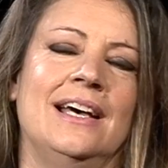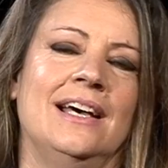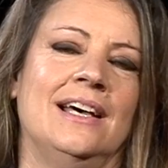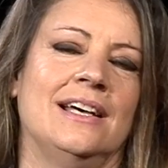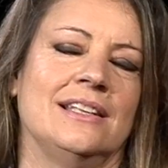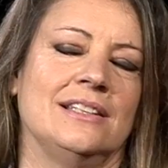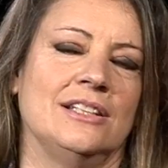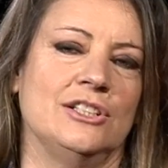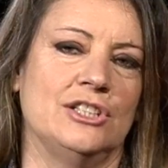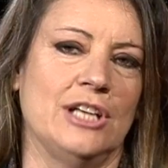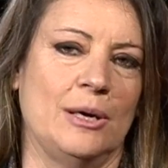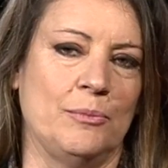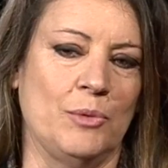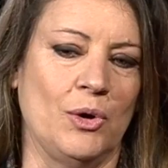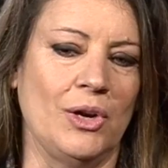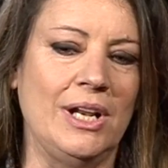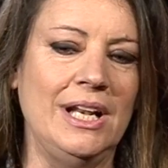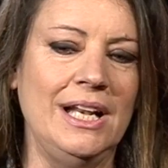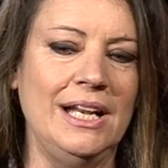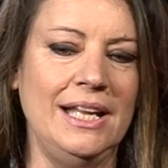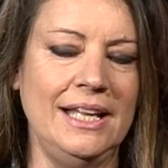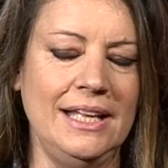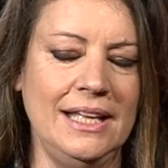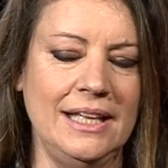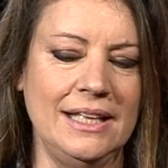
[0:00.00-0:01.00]
diciamo,
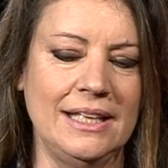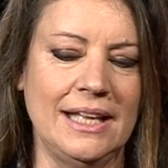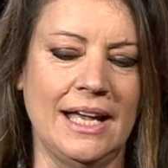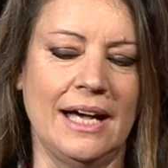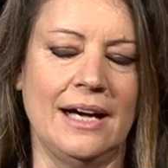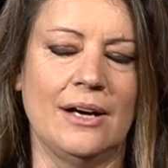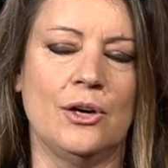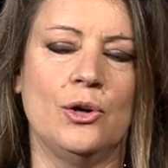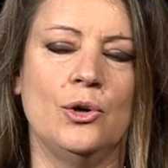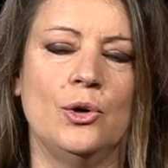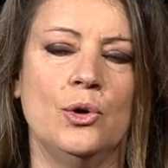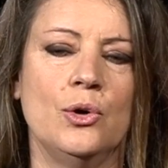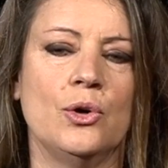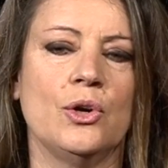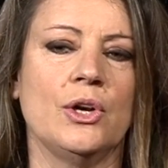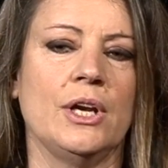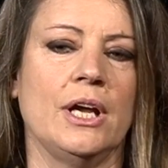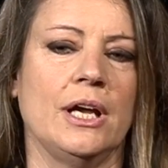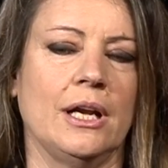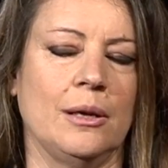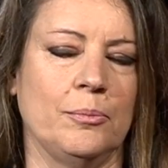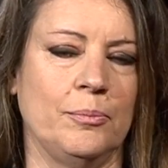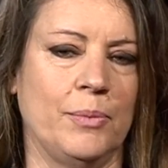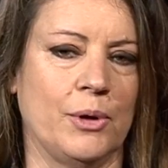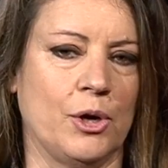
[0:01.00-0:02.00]
in linea
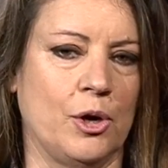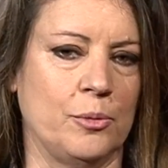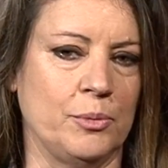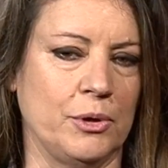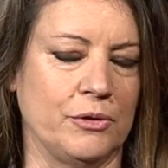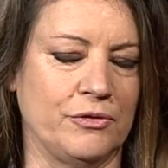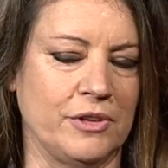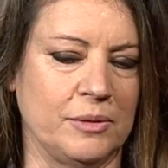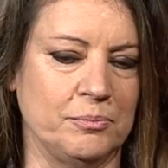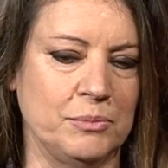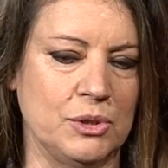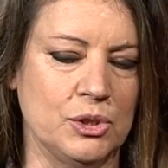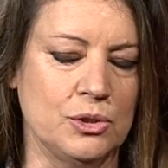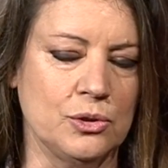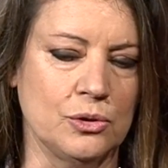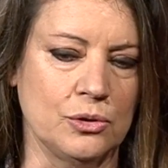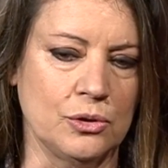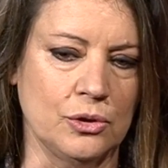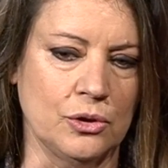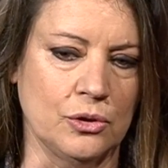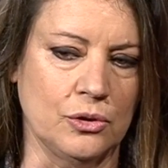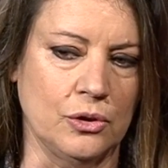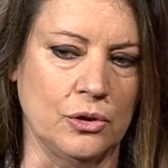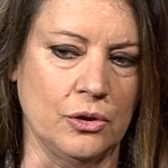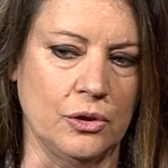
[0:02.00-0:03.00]
con il proprio
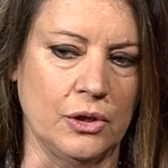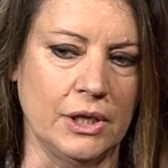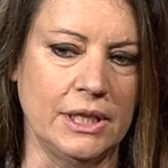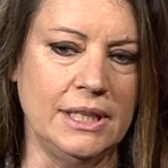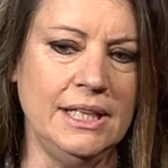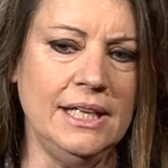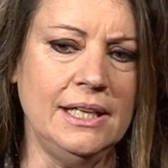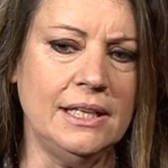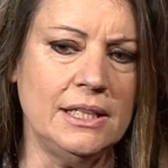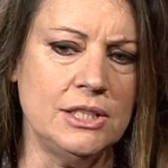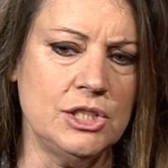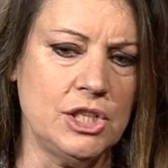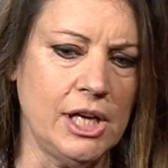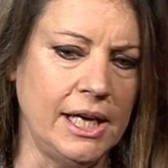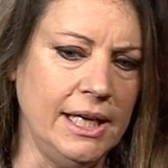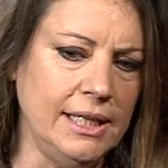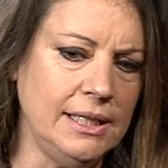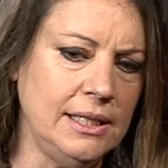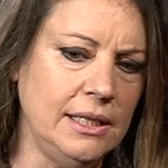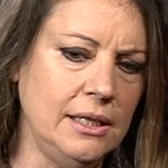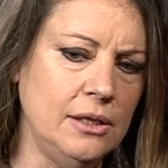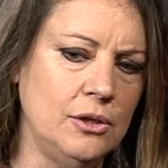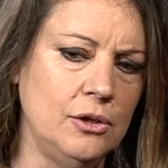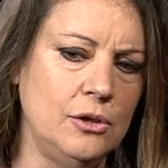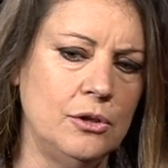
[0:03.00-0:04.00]
fabbisogno
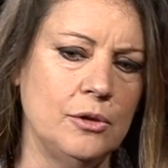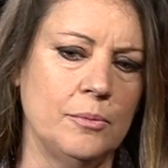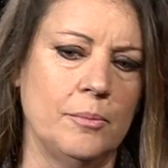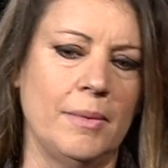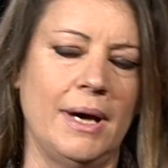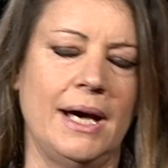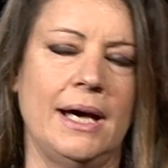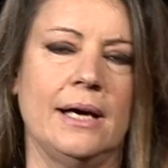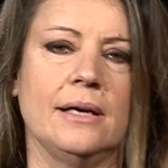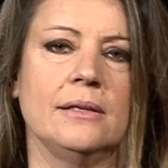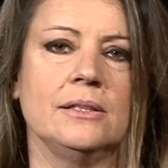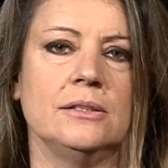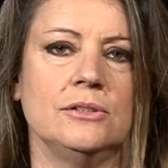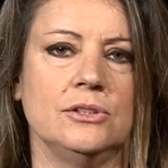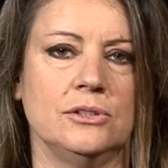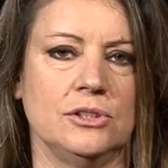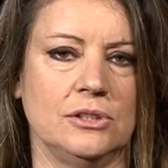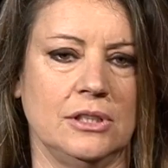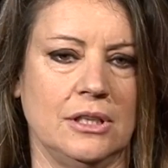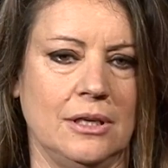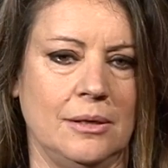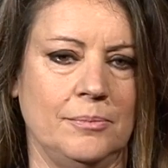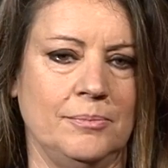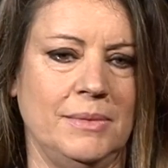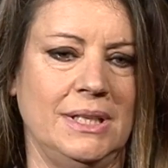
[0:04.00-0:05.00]
energetico, ma
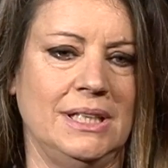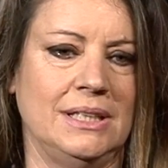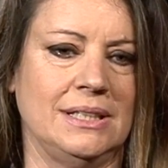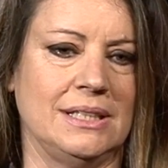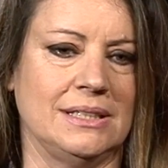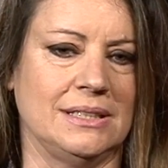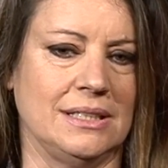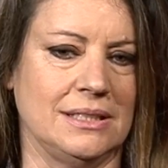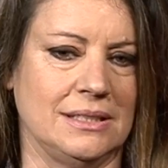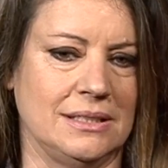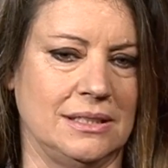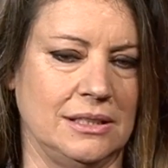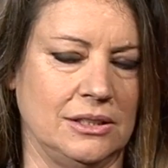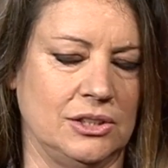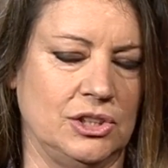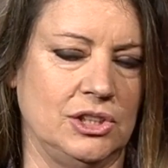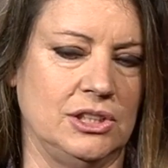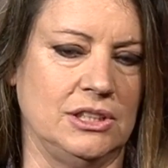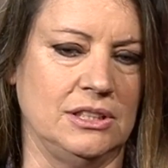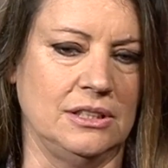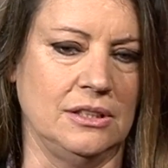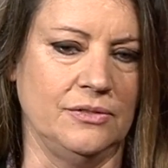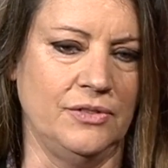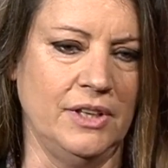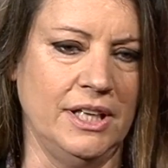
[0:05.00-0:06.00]
generalmente se si,
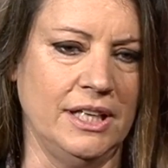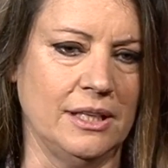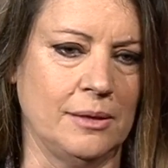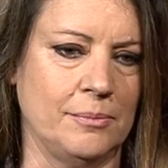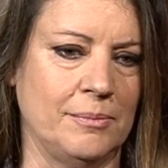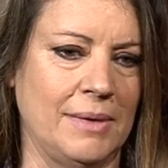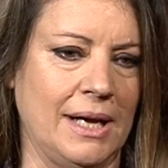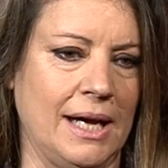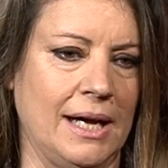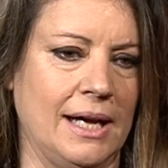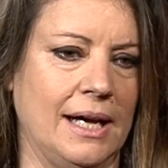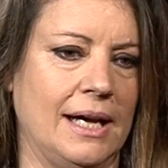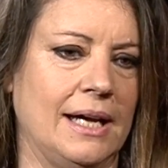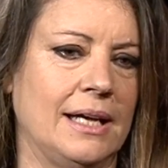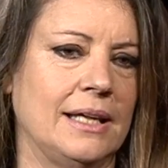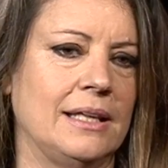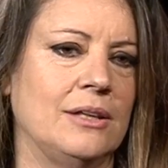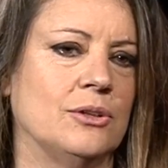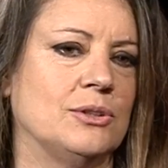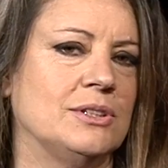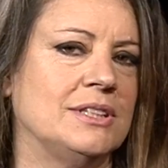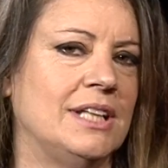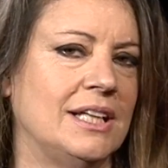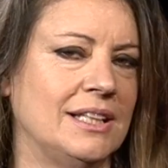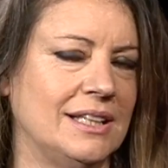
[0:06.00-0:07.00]
ci si ferma
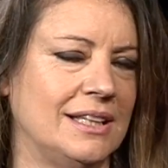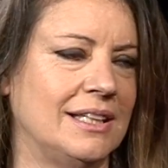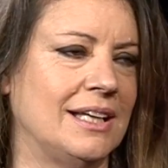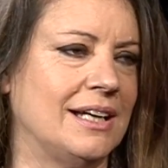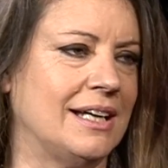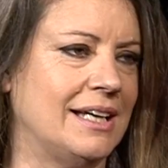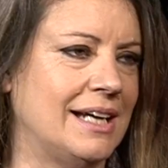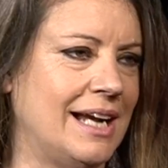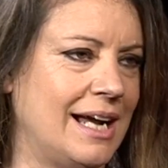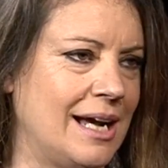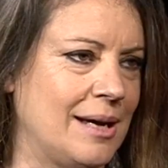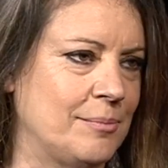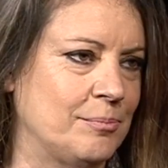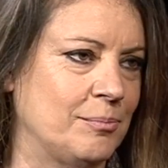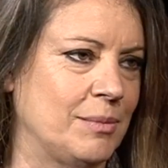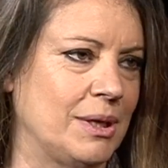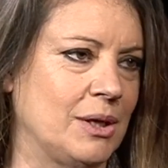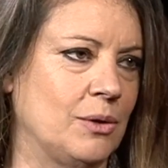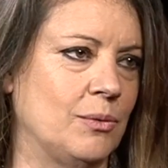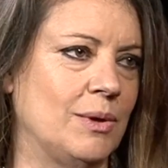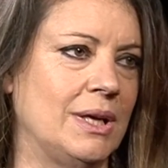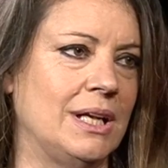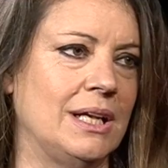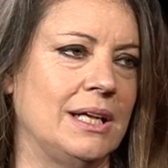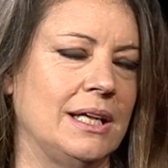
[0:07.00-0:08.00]
agli 80
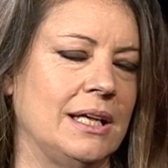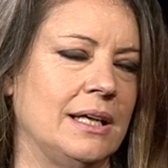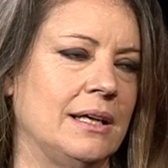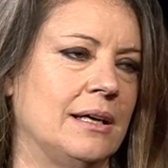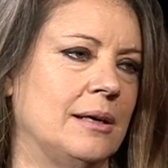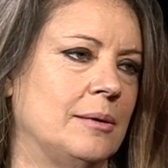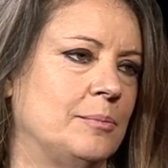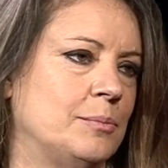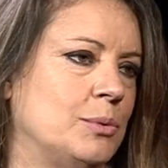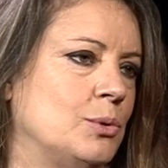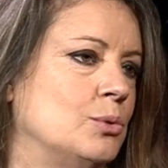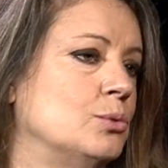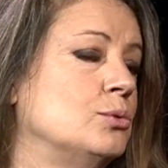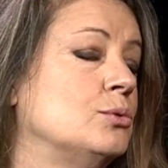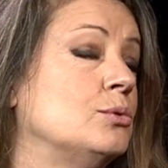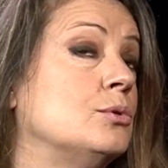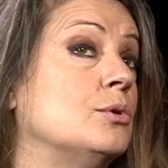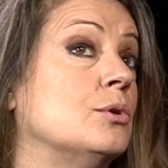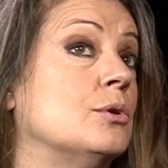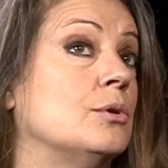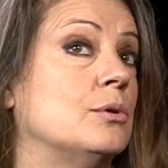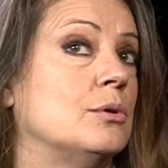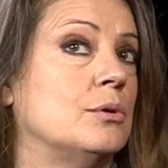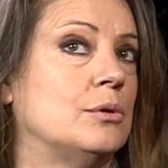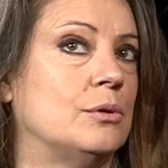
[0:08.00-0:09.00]
grammi, quelli
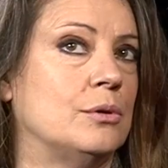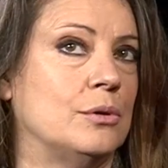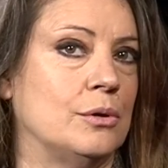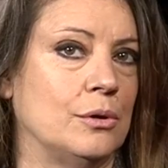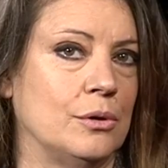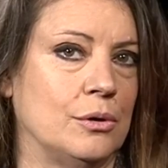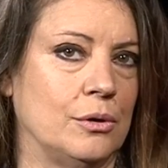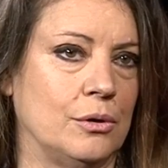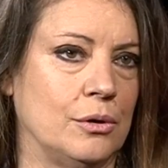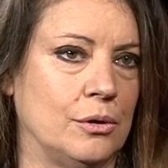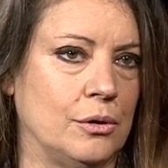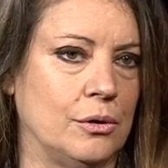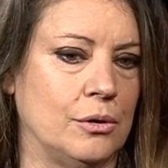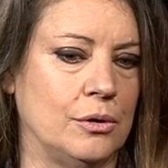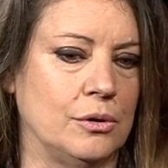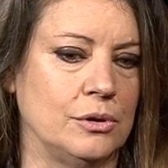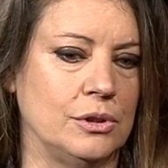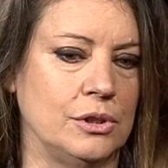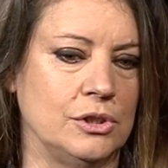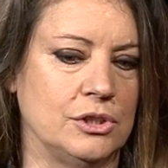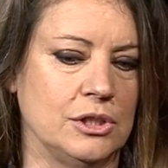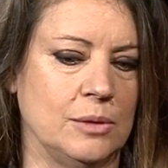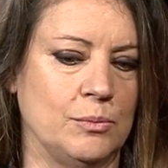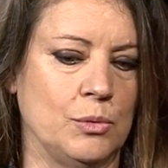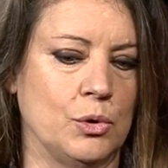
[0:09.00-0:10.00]
appunto eh,
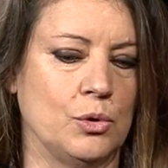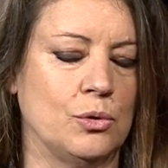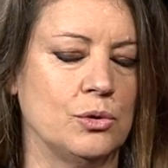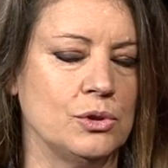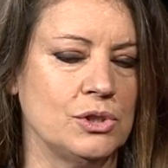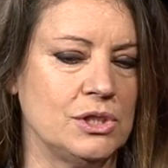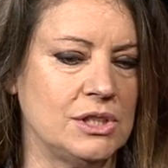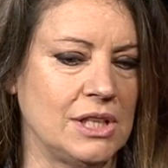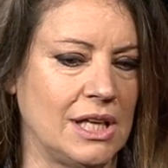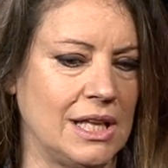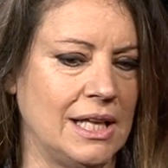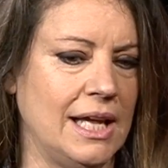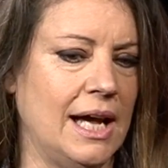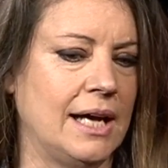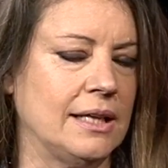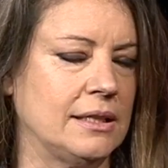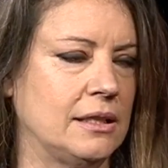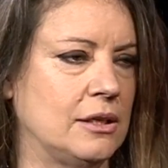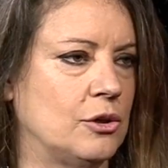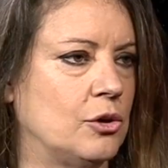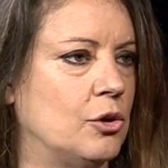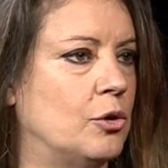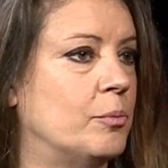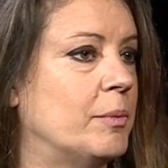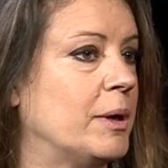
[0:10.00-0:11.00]
diciamo
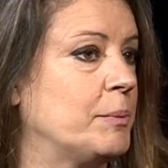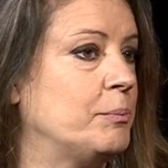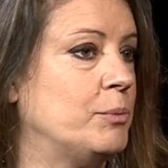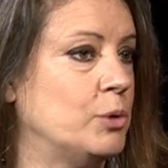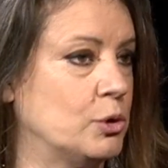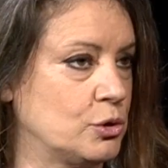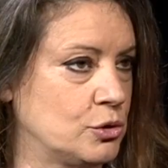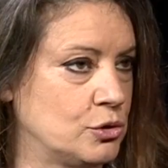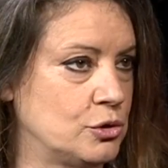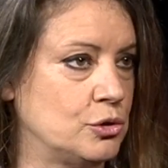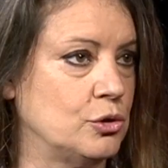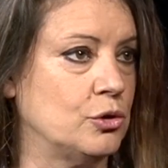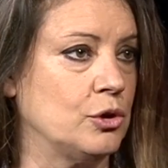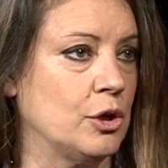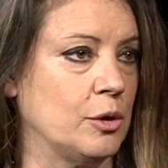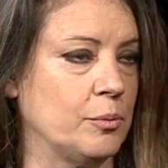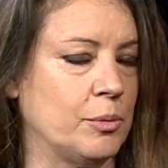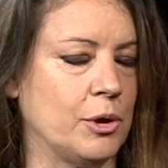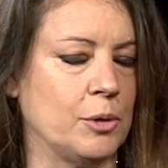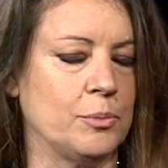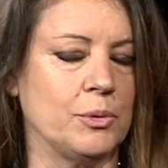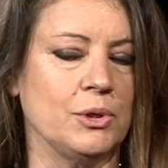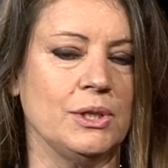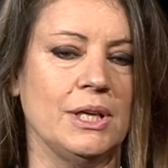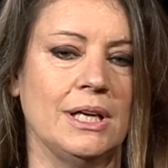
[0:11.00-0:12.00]
consigliati come porzione
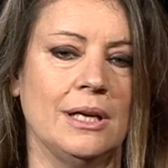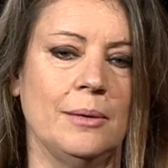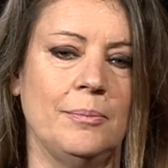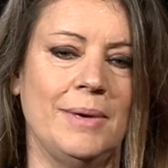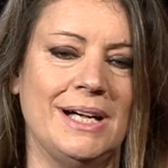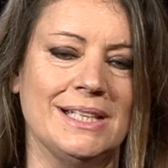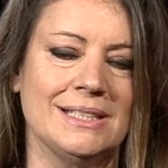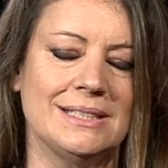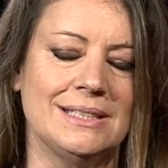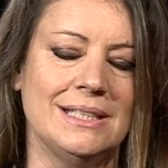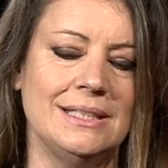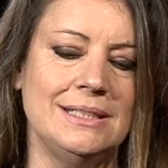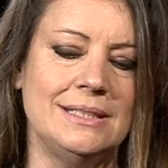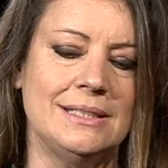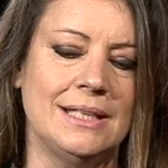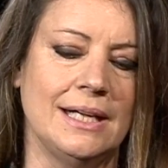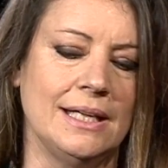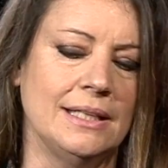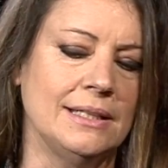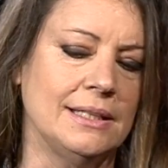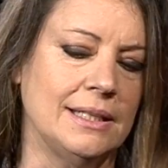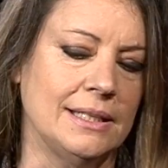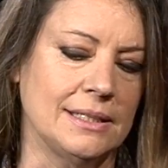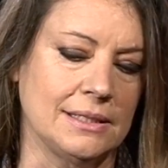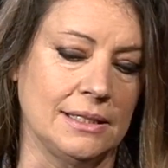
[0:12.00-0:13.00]
proprio della pasta
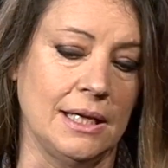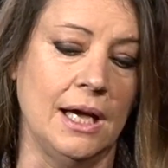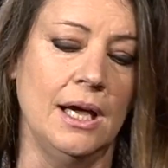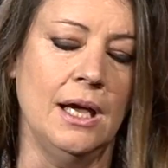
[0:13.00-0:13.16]
standard,